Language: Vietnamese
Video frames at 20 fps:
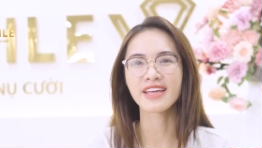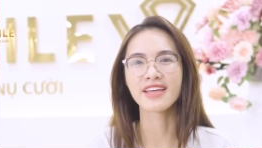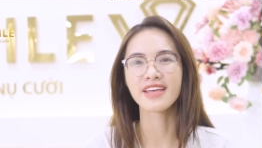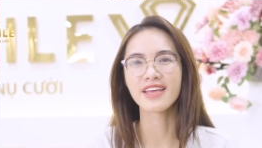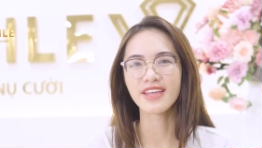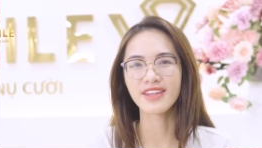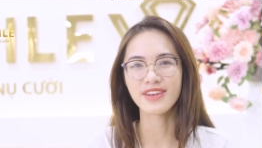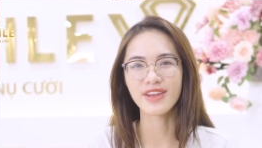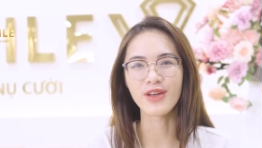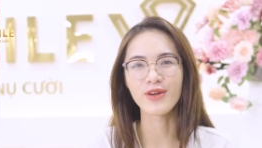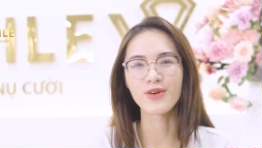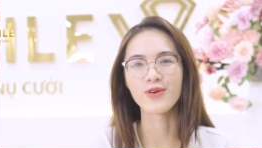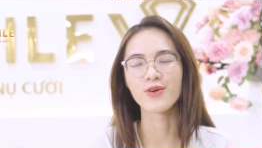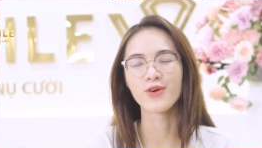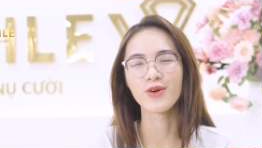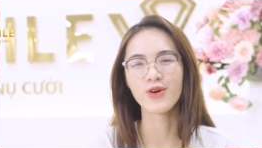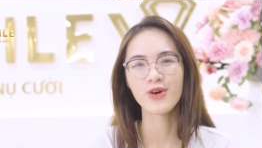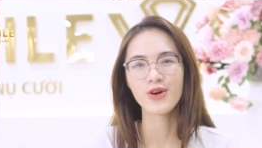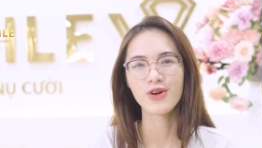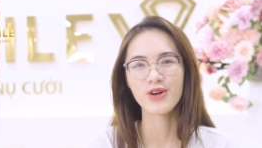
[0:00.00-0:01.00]
này, đều.
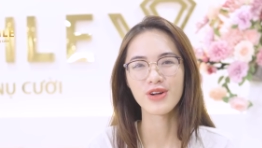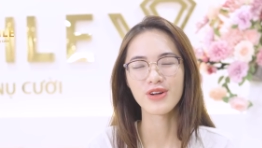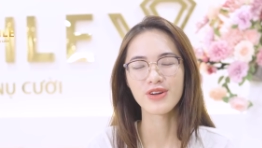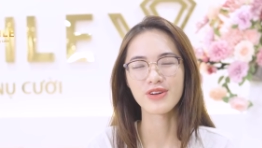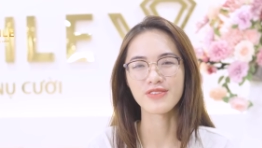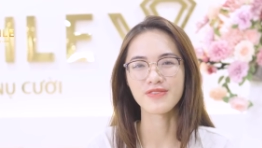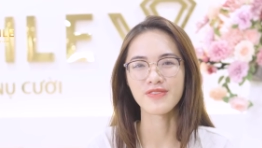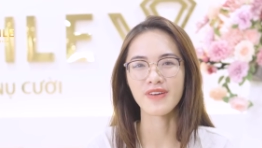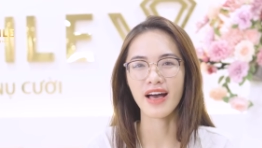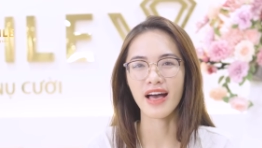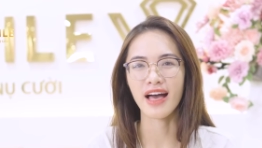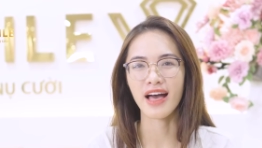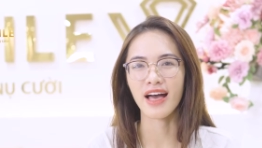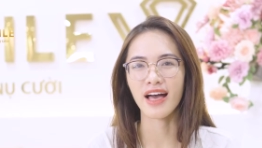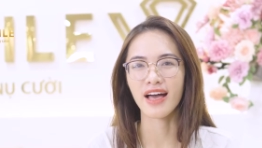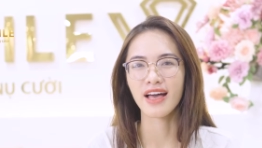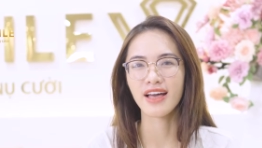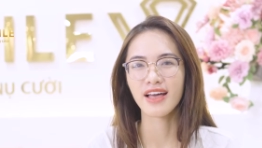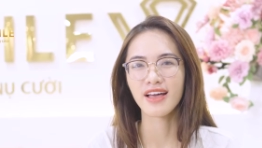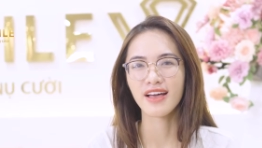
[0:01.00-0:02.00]
Và
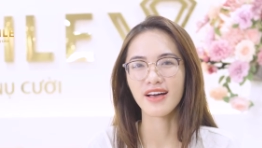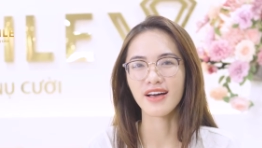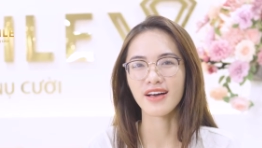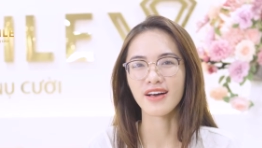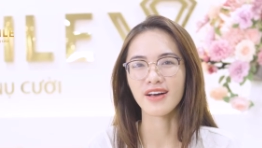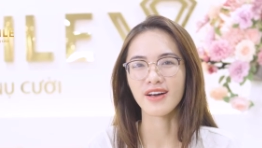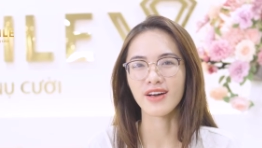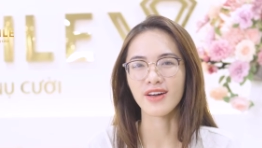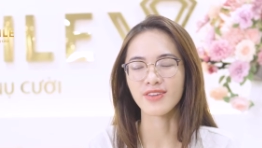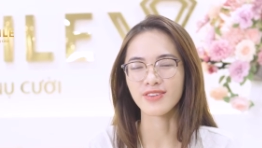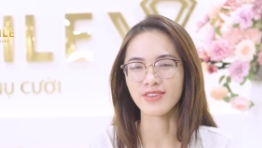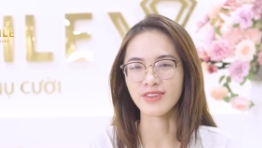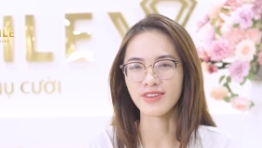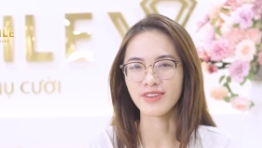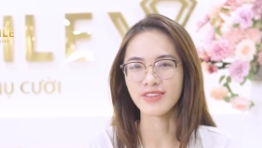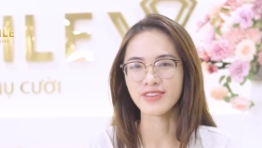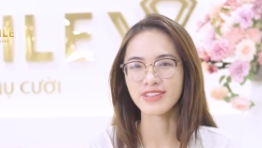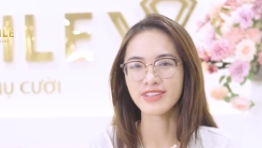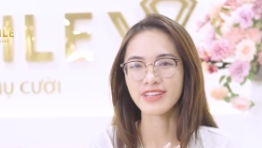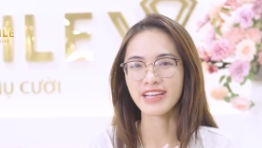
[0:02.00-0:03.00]
à,
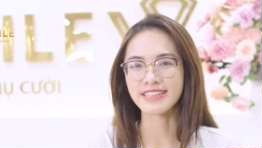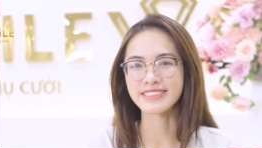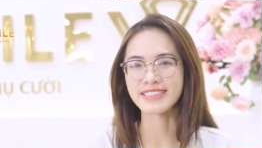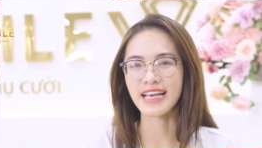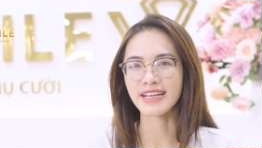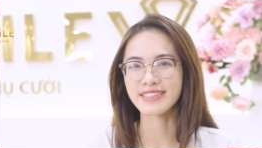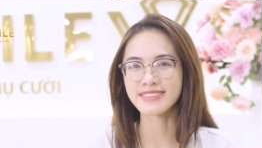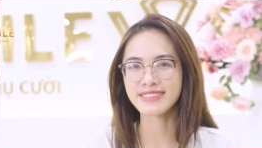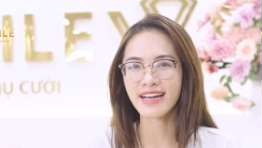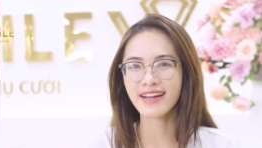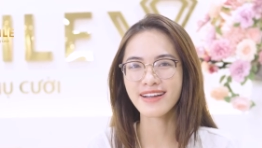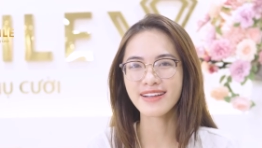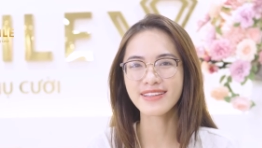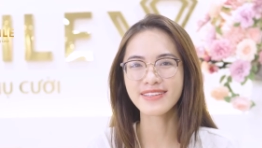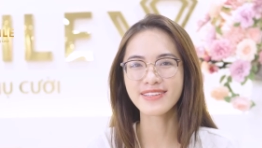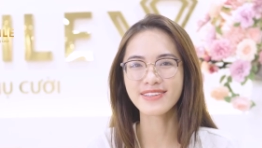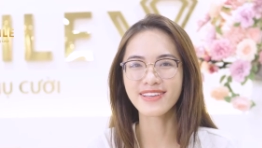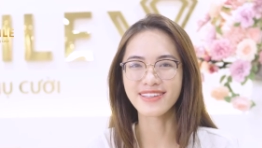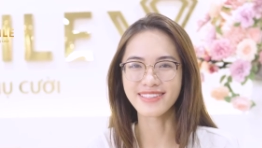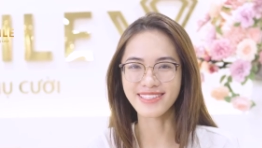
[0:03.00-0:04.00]
cái dáng
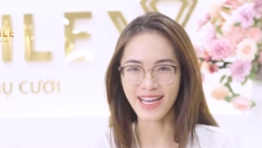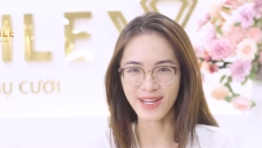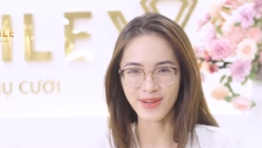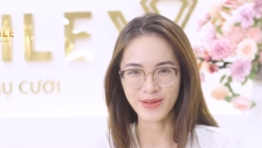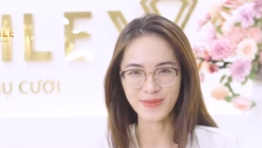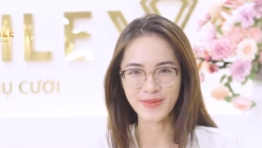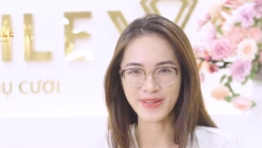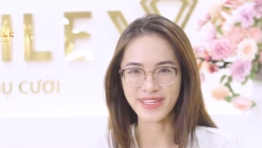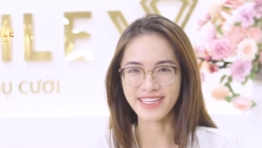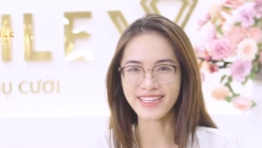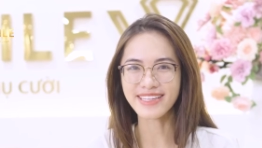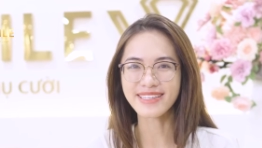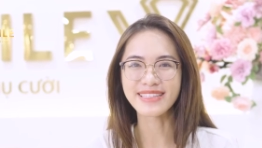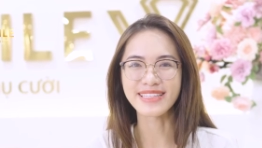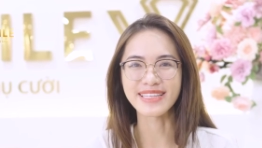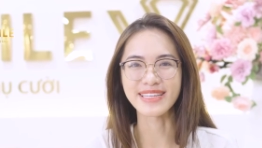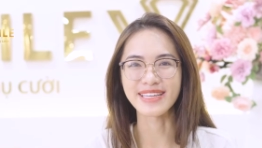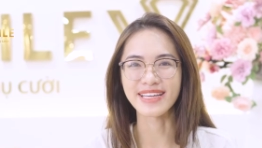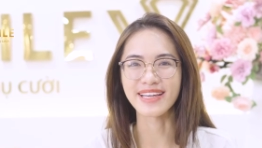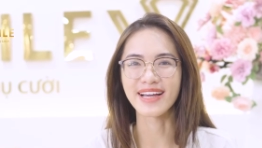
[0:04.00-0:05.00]
răng như hiện tại của mình ấy,
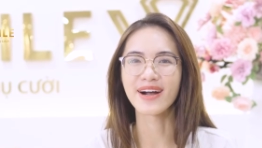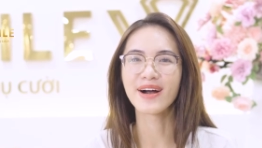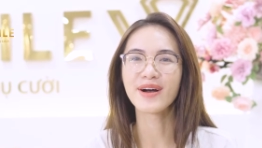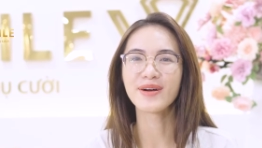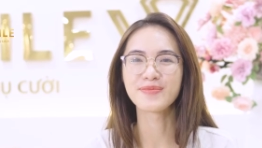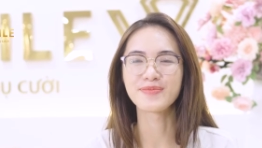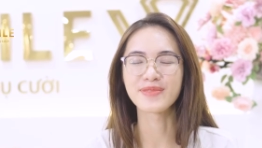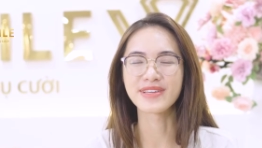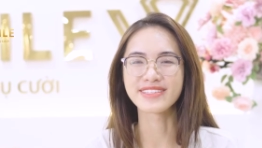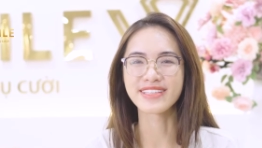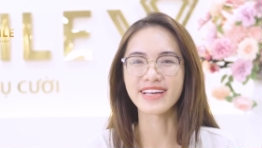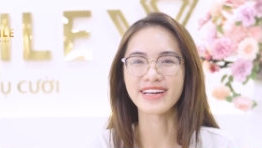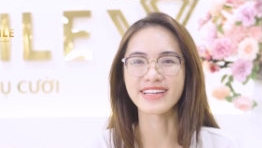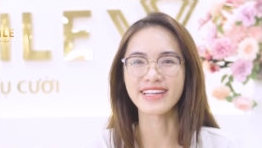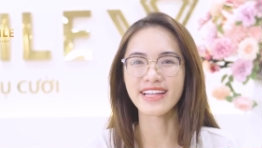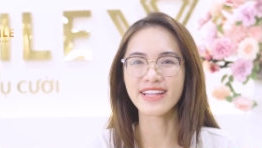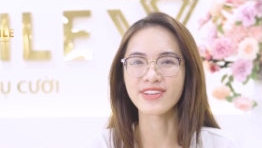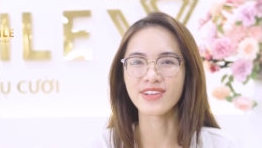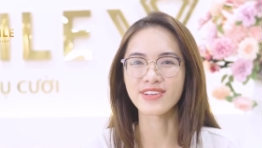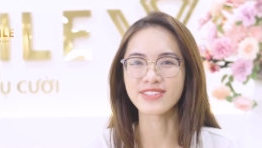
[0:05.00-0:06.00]
thì mình
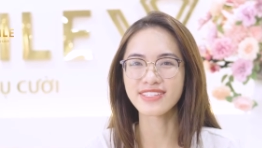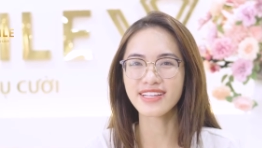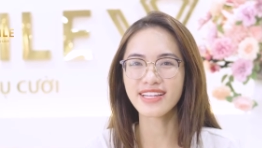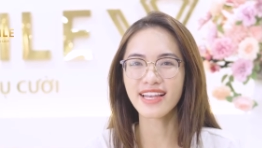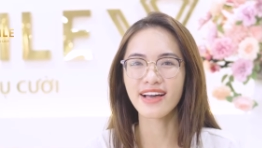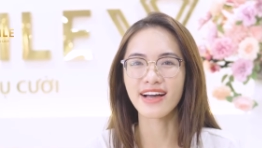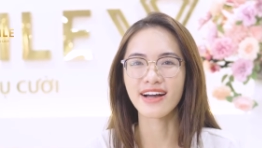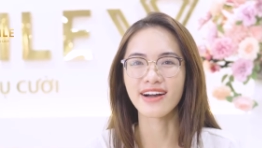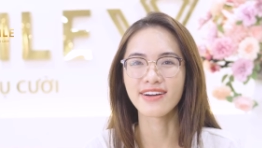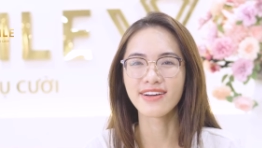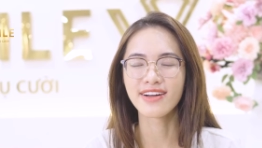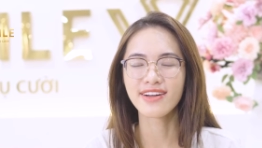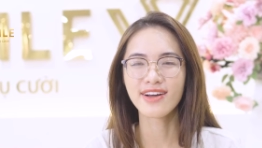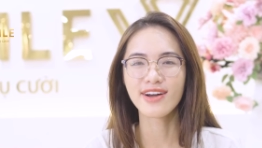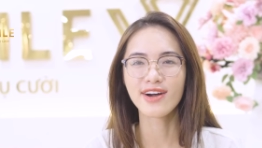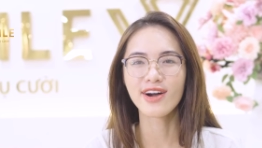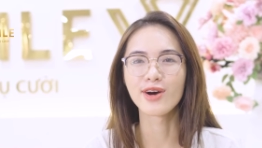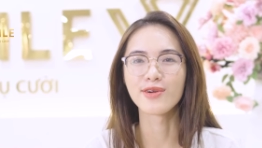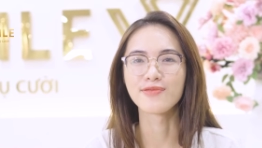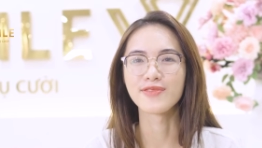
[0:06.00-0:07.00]
thấy là nó rất là
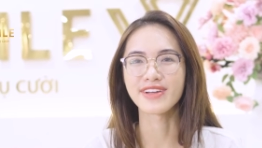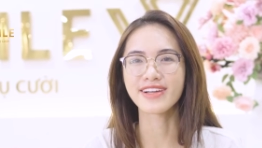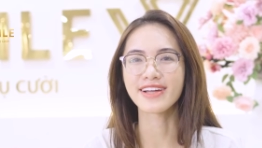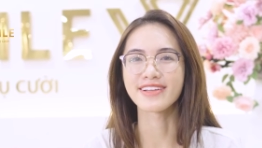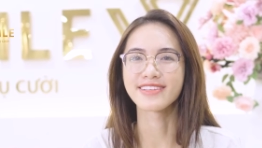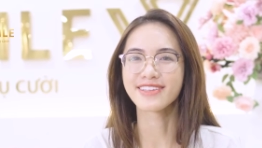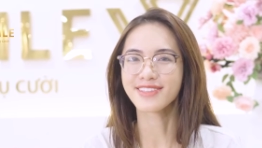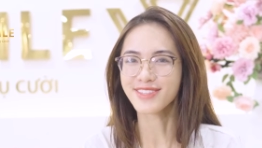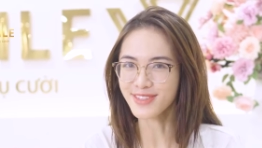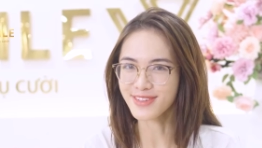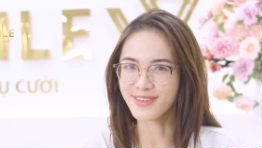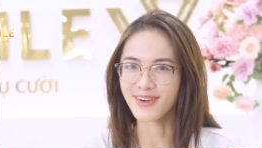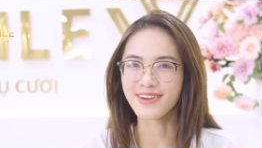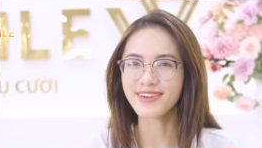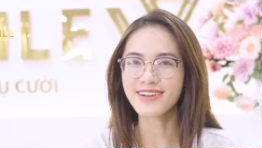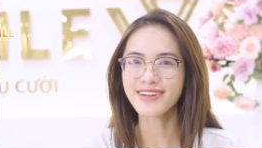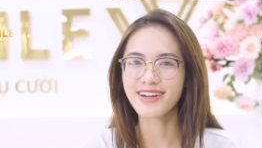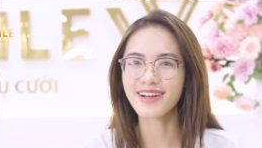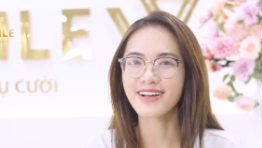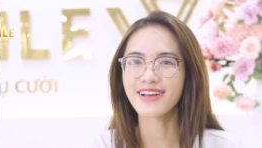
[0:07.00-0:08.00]
hợp với cả nhân tướng.